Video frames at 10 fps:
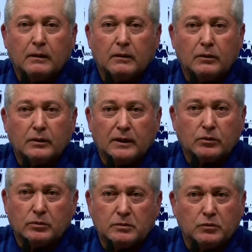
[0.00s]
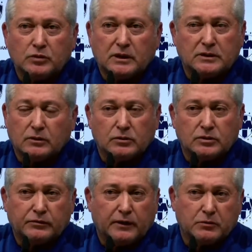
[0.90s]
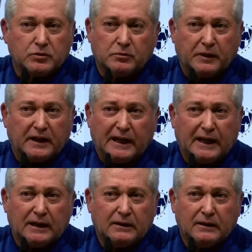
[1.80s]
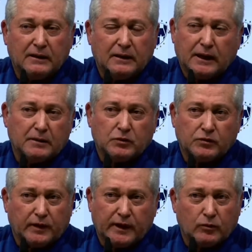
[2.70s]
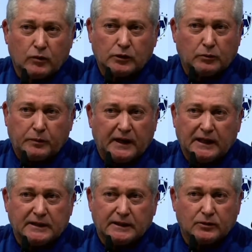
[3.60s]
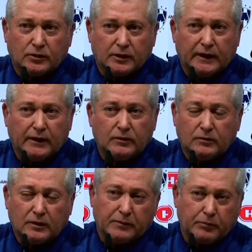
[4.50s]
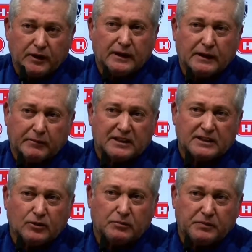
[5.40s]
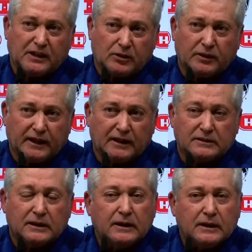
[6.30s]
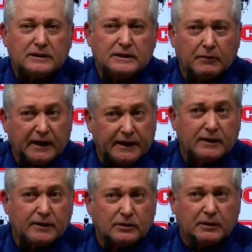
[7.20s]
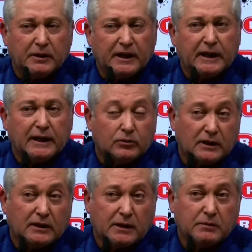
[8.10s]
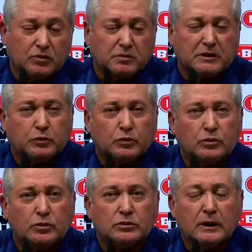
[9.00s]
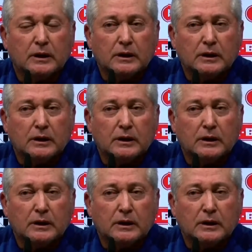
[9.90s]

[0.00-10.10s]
Hoy día tuvimos muchas circunstancias, fallamos un penal, hemos fallado cuatro penales en torneo, que pueden haber sido victorias y se hablaría de otra manera, obtendríamos más puntos.